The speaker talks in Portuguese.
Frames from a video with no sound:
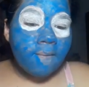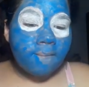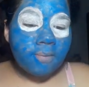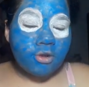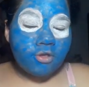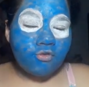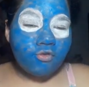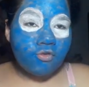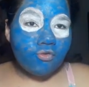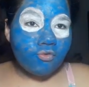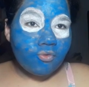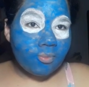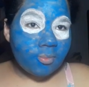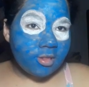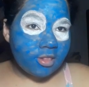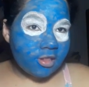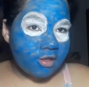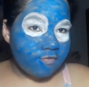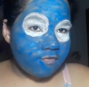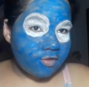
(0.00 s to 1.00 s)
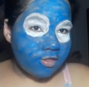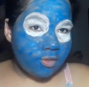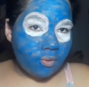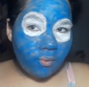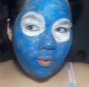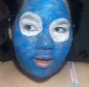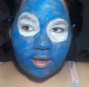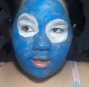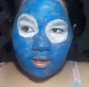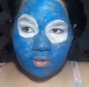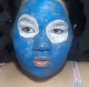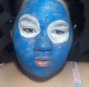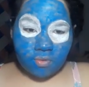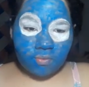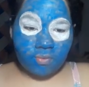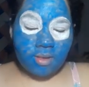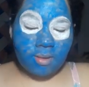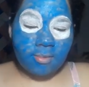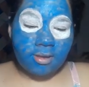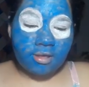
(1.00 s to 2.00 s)
pra gente começar a fazer o
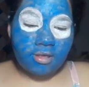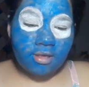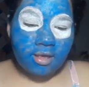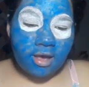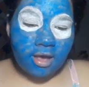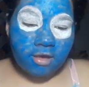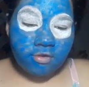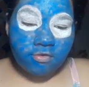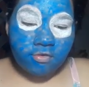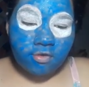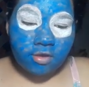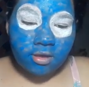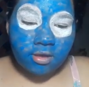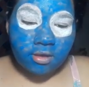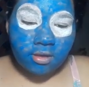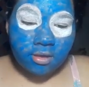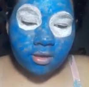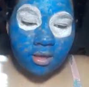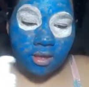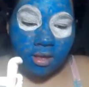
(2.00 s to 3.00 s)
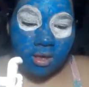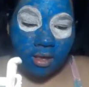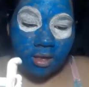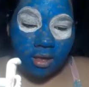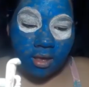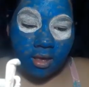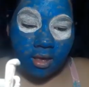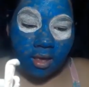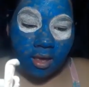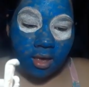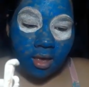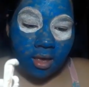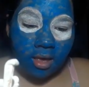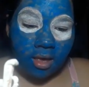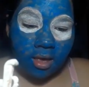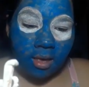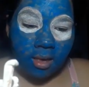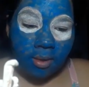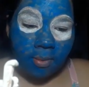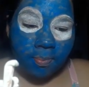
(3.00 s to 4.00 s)
resto da maquiagem.
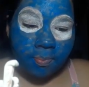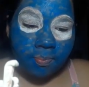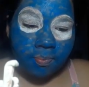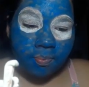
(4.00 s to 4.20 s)
É...